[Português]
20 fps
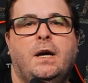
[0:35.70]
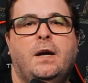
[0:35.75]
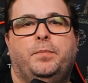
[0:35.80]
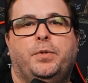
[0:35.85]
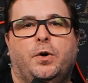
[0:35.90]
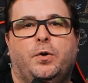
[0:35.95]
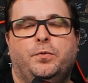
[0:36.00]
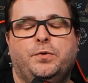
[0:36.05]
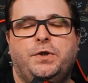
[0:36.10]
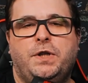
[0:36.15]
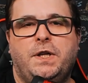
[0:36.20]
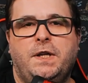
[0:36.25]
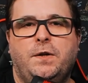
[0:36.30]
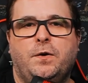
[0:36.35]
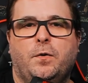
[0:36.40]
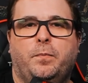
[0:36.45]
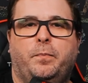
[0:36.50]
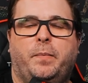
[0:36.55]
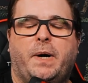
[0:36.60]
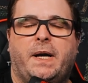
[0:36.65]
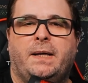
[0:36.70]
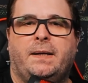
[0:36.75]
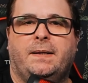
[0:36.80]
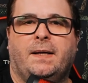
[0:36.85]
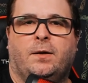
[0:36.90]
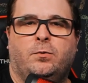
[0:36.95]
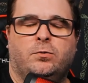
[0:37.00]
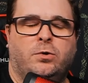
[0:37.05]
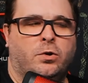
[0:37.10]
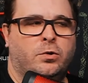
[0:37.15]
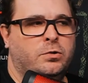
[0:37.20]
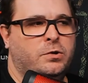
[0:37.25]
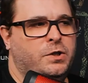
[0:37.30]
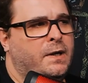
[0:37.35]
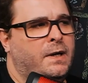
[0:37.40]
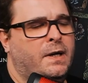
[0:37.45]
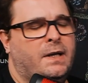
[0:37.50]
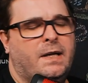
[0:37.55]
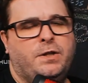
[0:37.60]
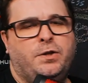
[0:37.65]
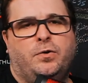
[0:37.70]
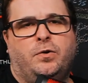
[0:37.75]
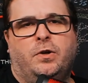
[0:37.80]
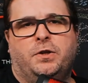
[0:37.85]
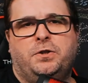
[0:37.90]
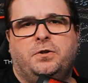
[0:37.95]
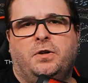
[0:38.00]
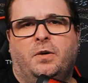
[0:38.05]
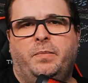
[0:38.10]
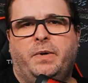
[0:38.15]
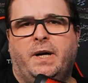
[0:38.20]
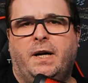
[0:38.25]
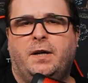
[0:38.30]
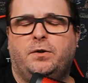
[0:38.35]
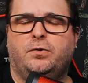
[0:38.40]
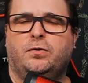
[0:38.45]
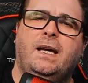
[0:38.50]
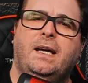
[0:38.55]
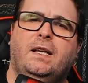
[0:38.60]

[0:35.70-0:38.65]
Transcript: prontinho para download. Ele é de código aberto,